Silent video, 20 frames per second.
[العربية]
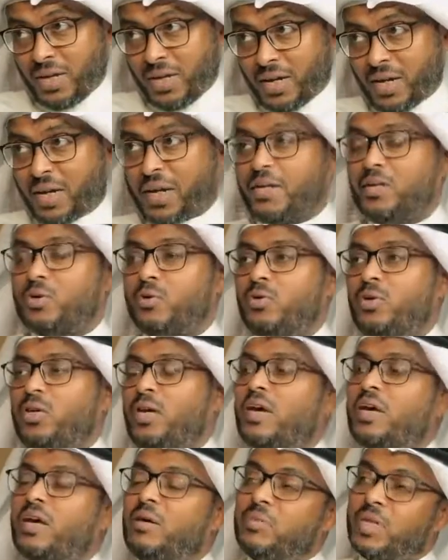خير
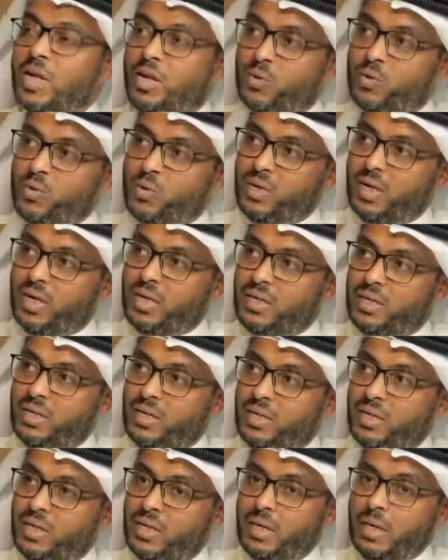لك من الأولى
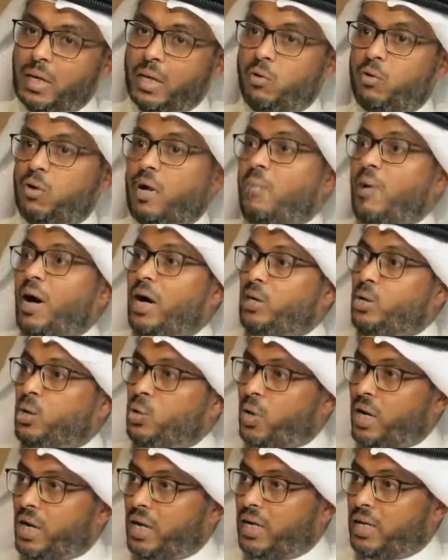علماء
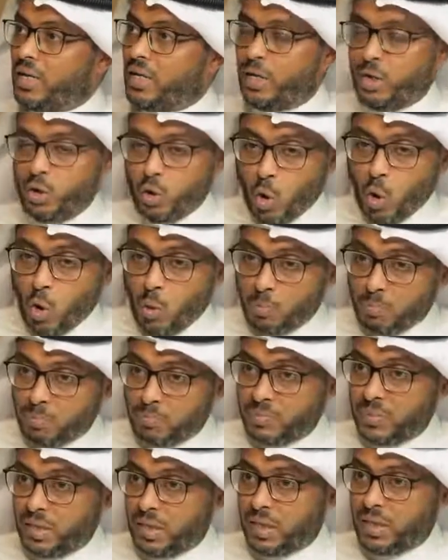اللغة
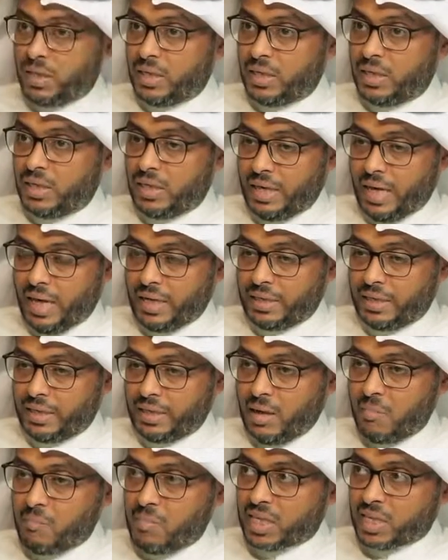اليوم يعني
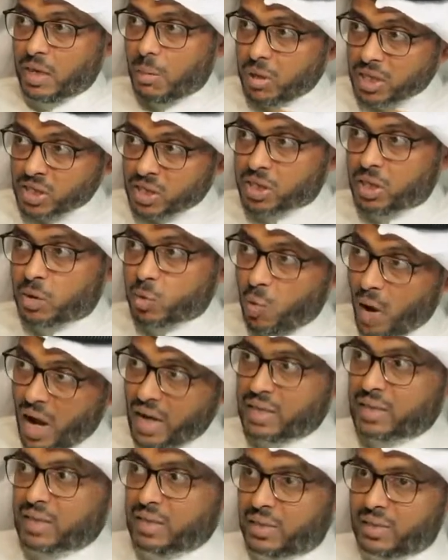لما تبصروا
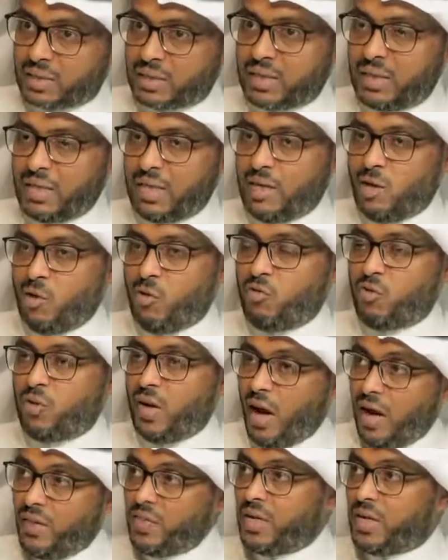أكثر في
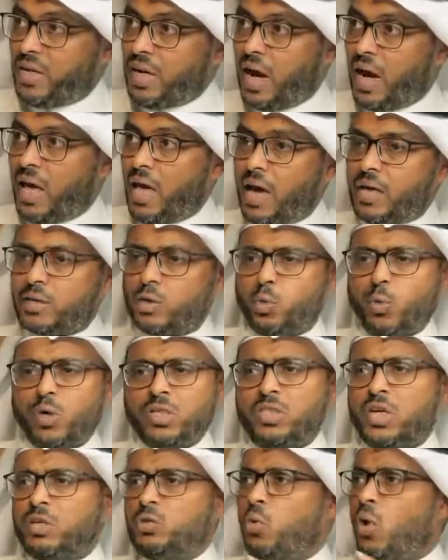هذه الآيات
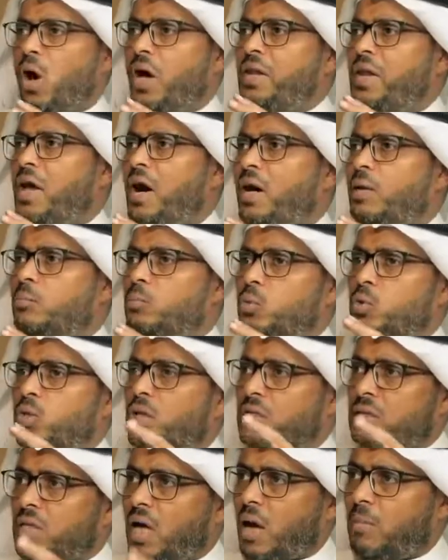وجدوا أنها
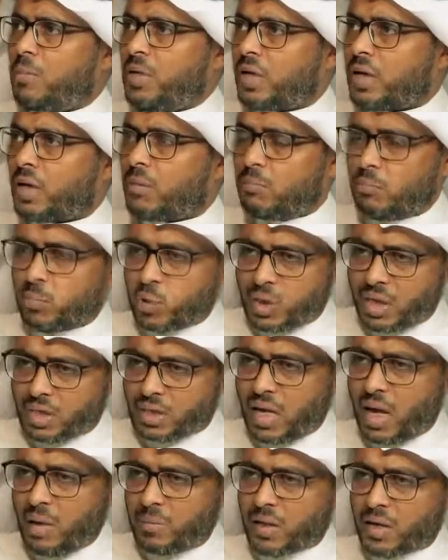متطابق
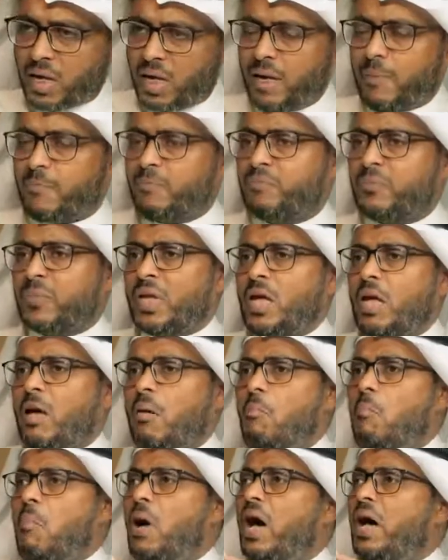متطابقة
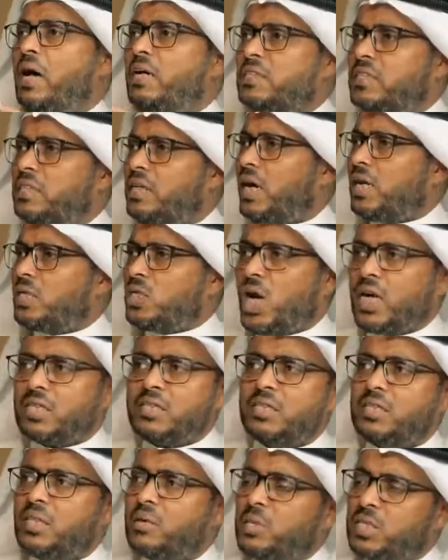مع احتياجات
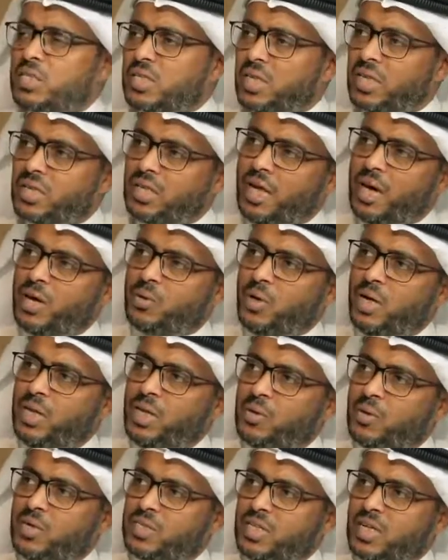النبي صلى الله
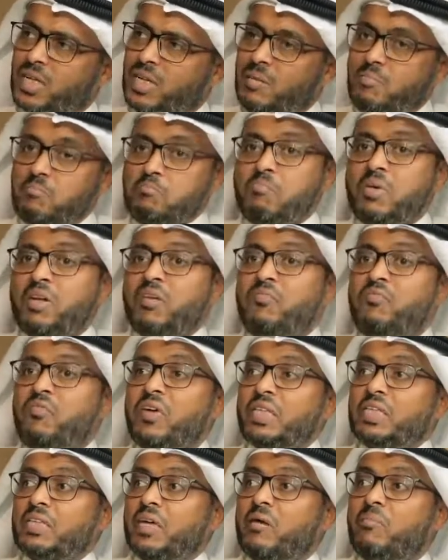عليه وسلم من
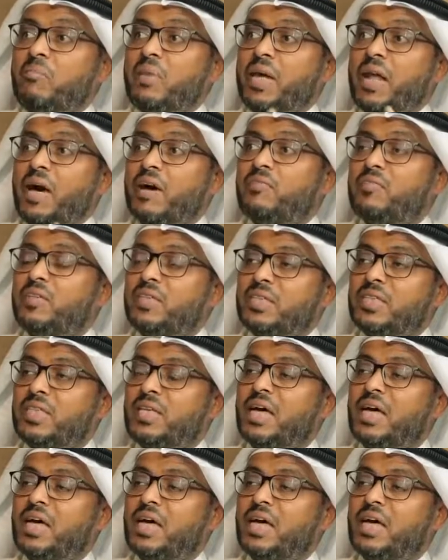فتح منافذ